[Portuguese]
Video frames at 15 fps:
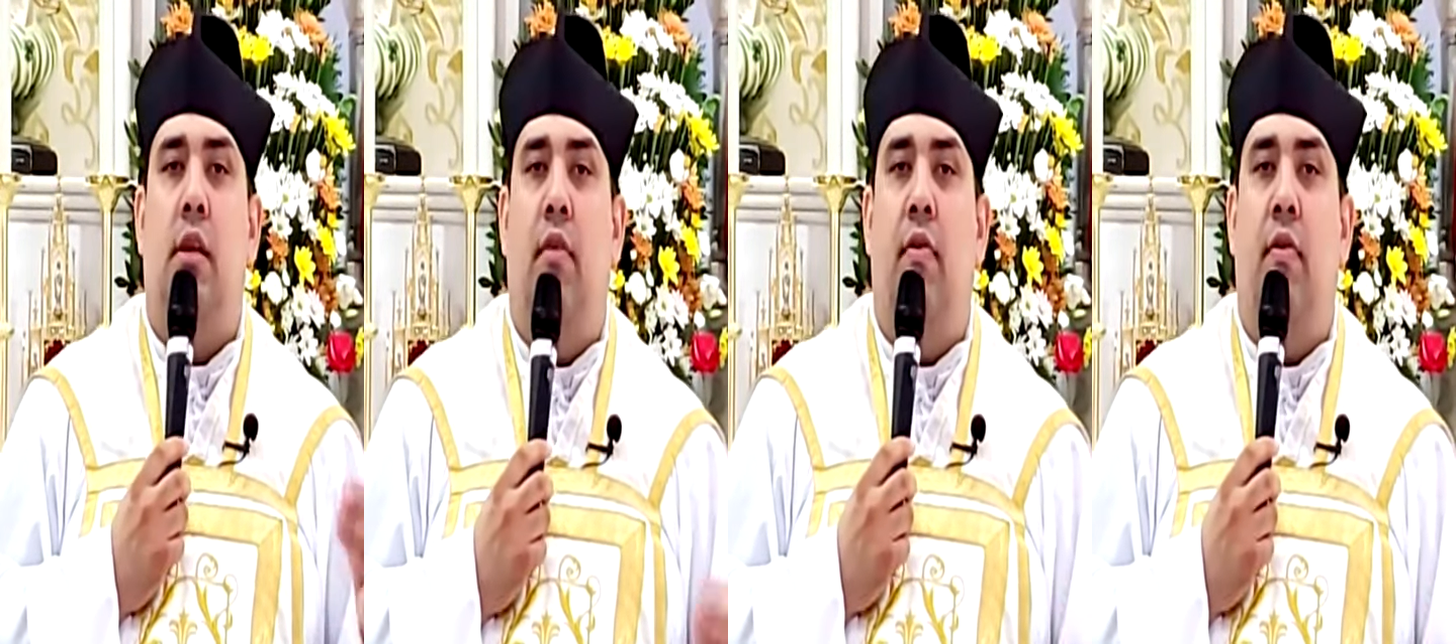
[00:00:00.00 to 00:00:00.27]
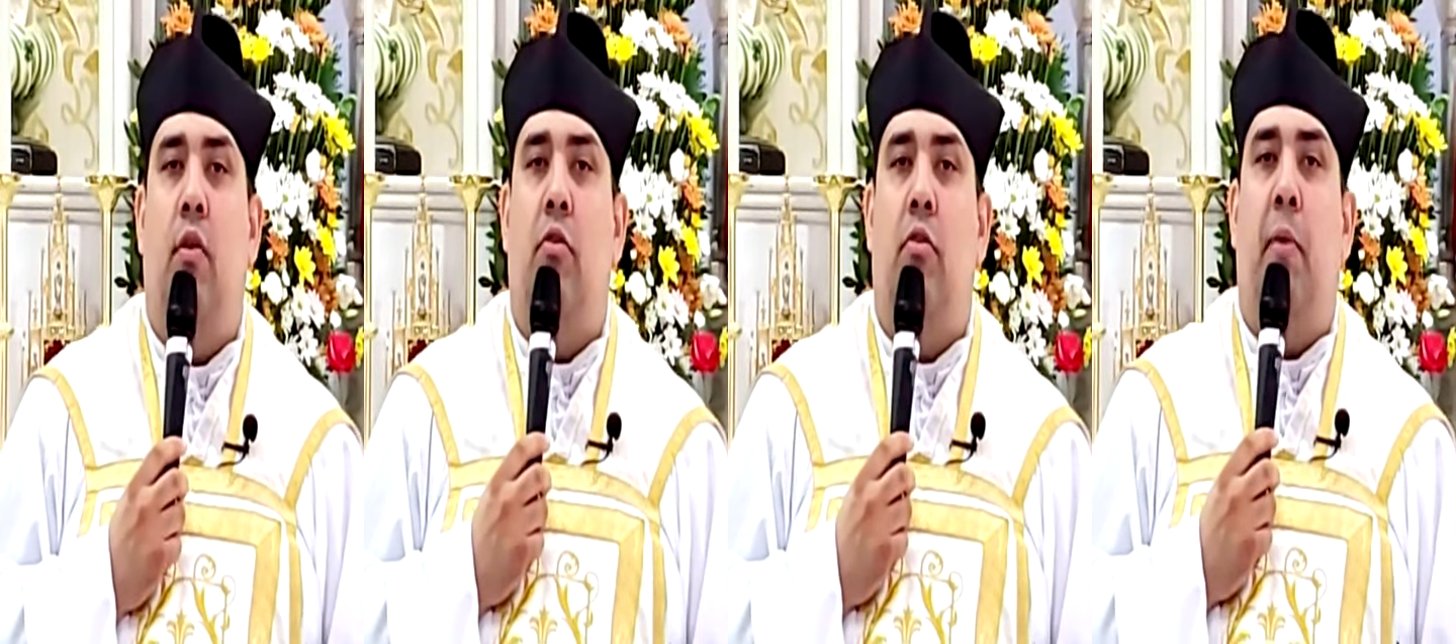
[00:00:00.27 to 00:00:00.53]
que
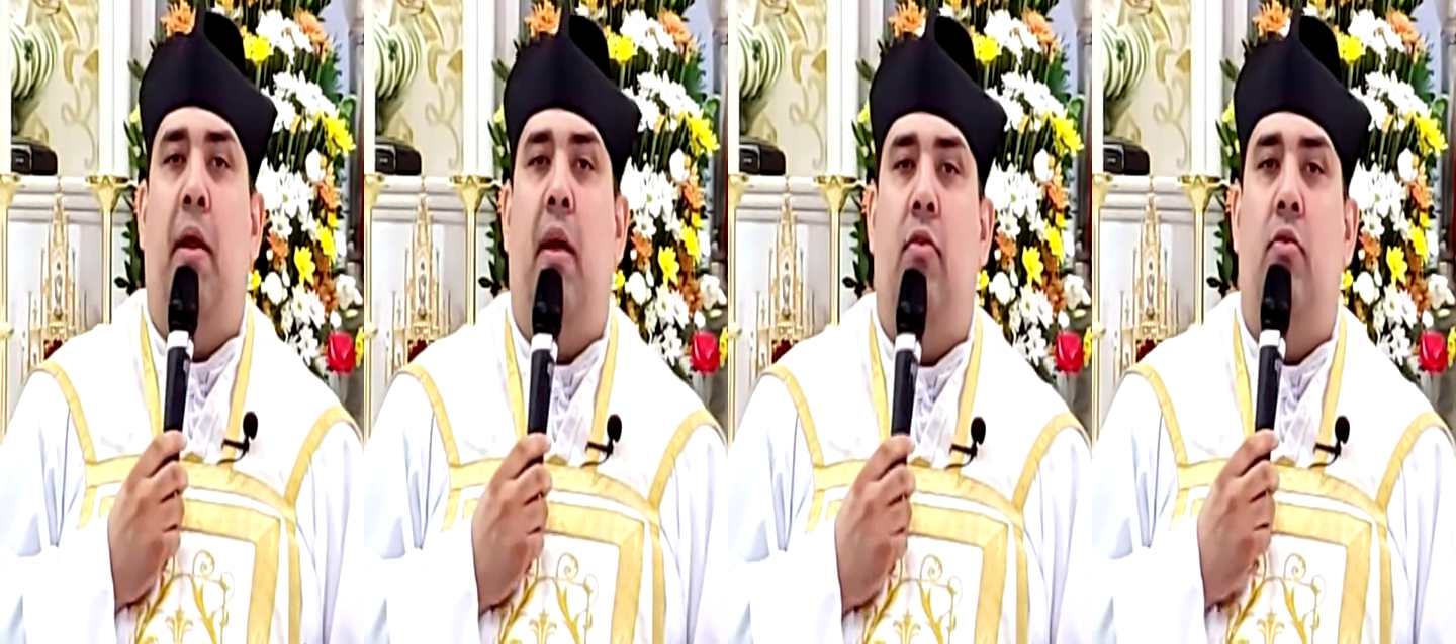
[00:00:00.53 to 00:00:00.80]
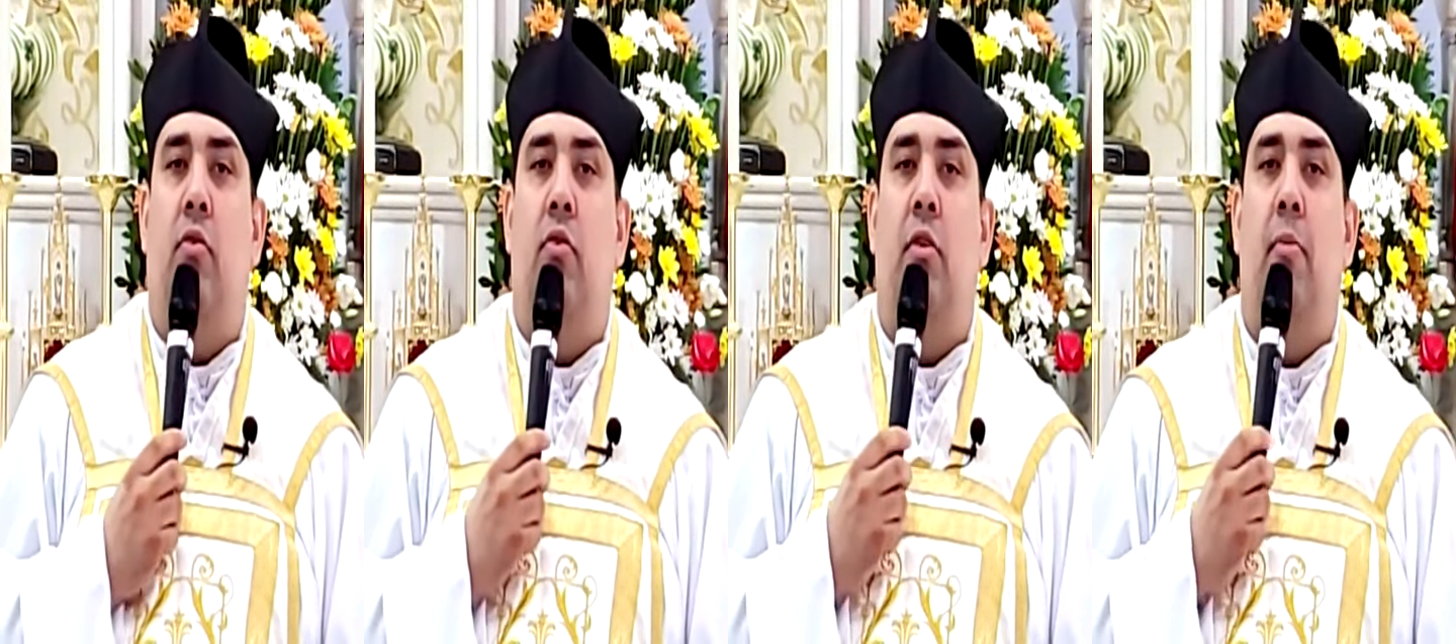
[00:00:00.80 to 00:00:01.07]
estava
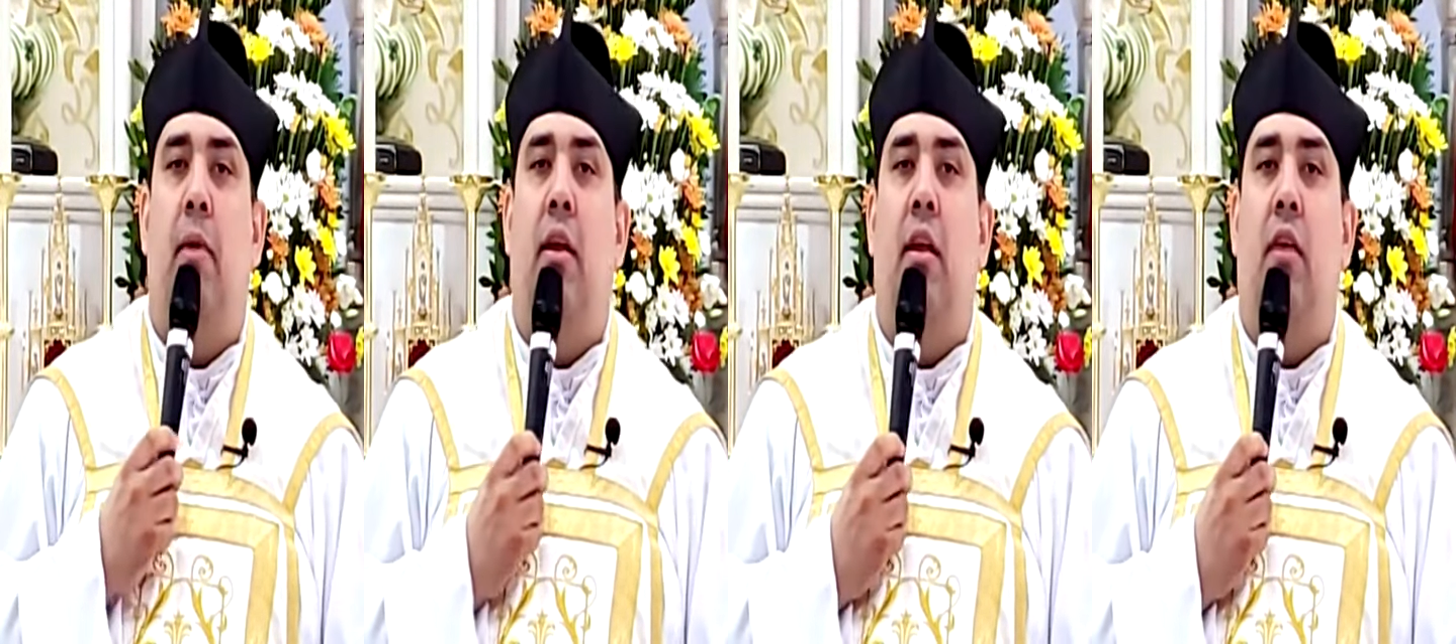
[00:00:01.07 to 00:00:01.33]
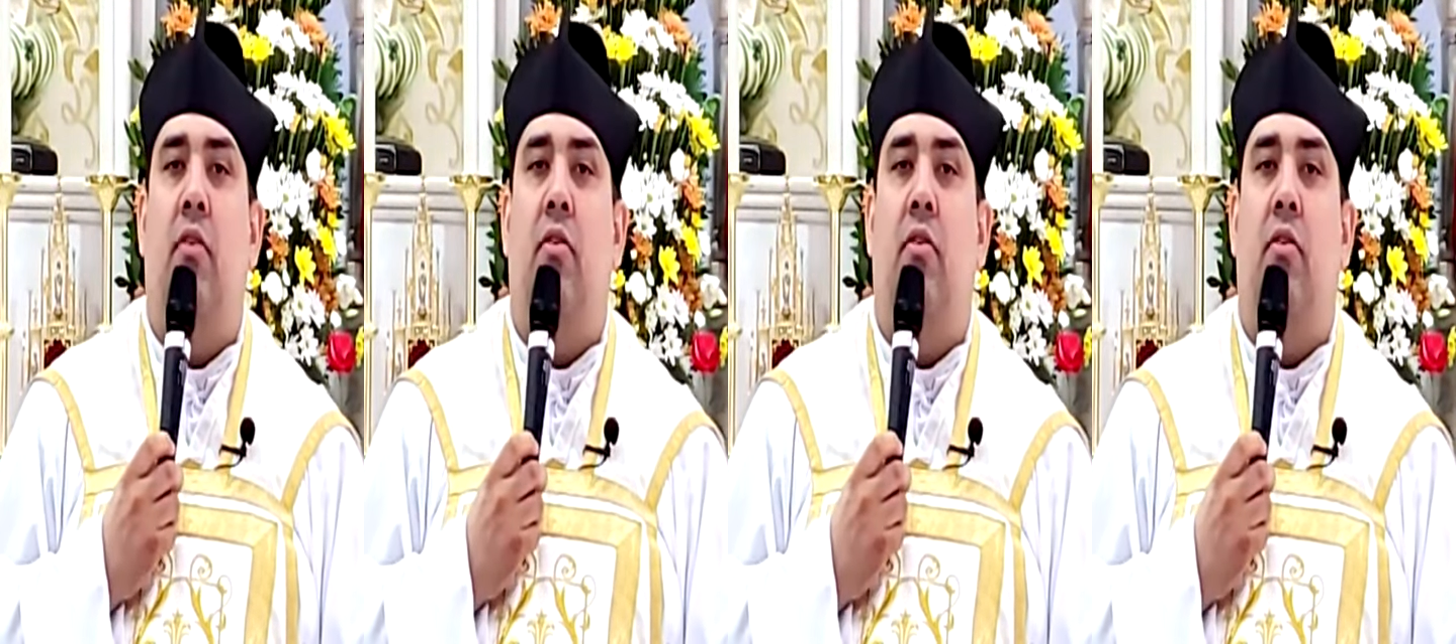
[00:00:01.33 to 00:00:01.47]
nos braços de